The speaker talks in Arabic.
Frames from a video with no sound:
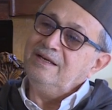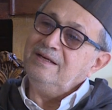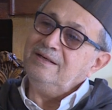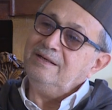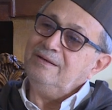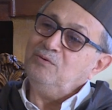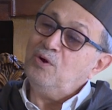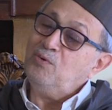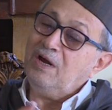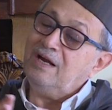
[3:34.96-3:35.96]
آه،
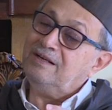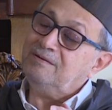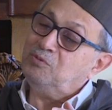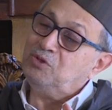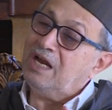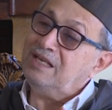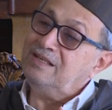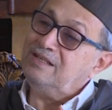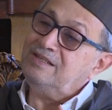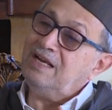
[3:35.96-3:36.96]
وهو
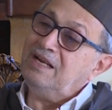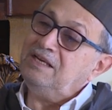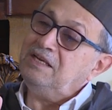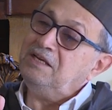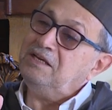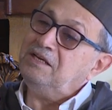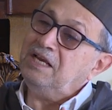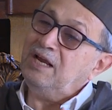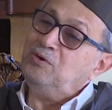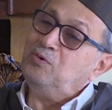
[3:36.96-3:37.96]
متحدث يعني
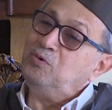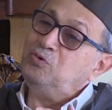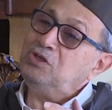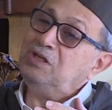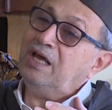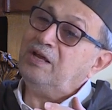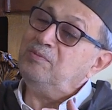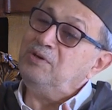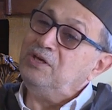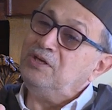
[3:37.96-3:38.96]
يعني هو يجيد
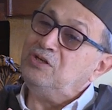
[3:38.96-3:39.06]
العربية